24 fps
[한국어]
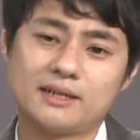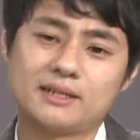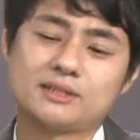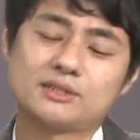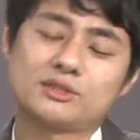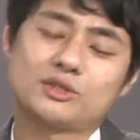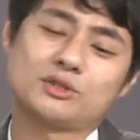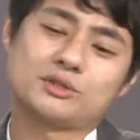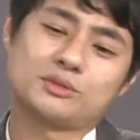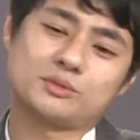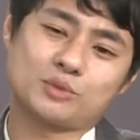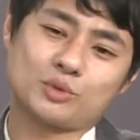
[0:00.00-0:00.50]

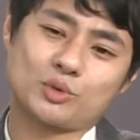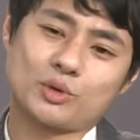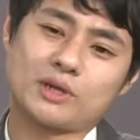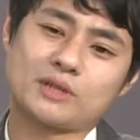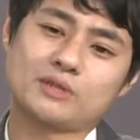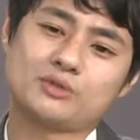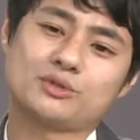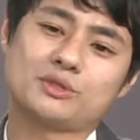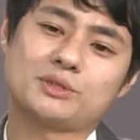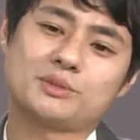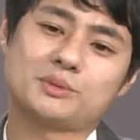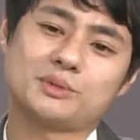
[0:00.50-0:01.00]
저 좀
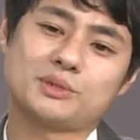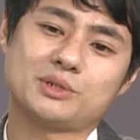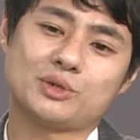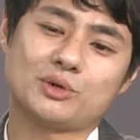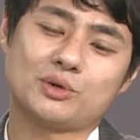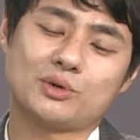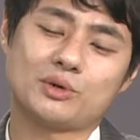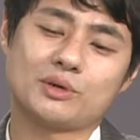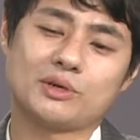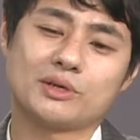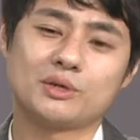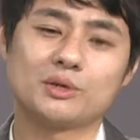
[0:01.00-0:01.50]
도와주십시오.
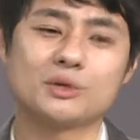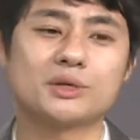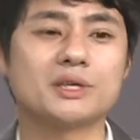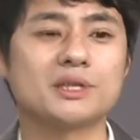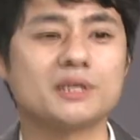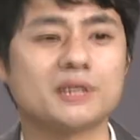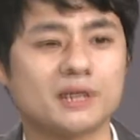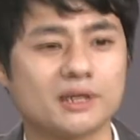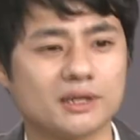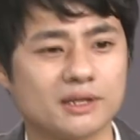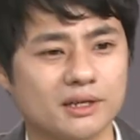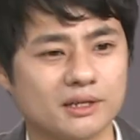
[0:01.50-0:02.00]
이렇게
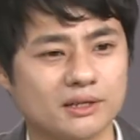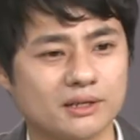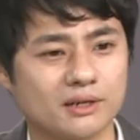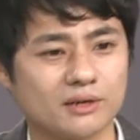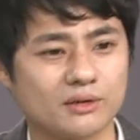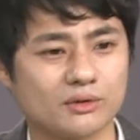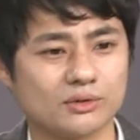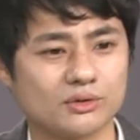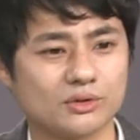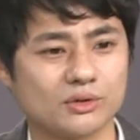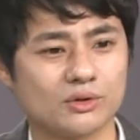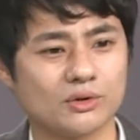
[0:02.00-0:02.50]
이야기를
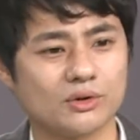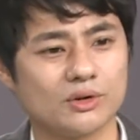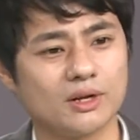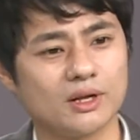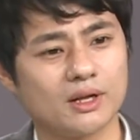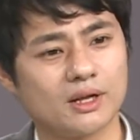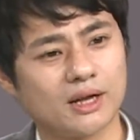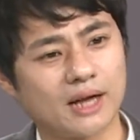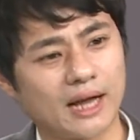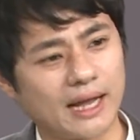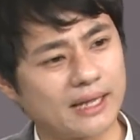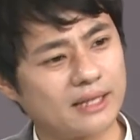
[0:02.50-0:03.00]
했다는 거죠.
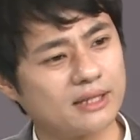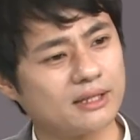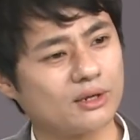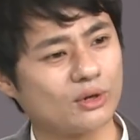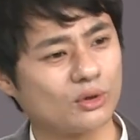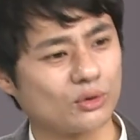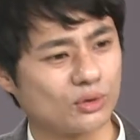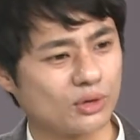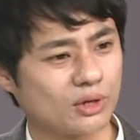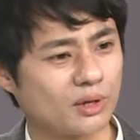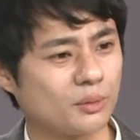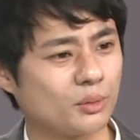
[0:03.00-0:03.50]
아이들이
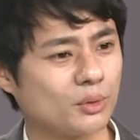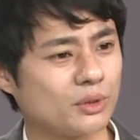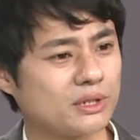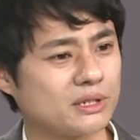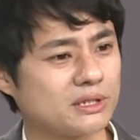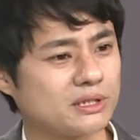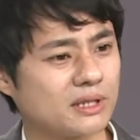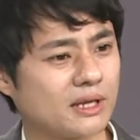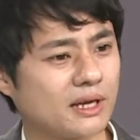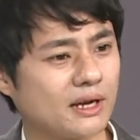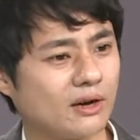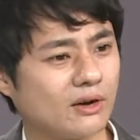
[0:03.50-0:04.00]
어떻게
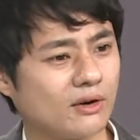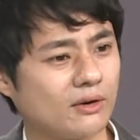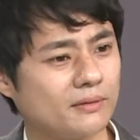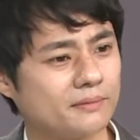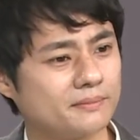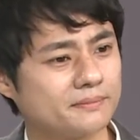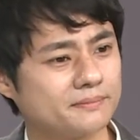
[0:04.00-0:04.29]
보이시나요?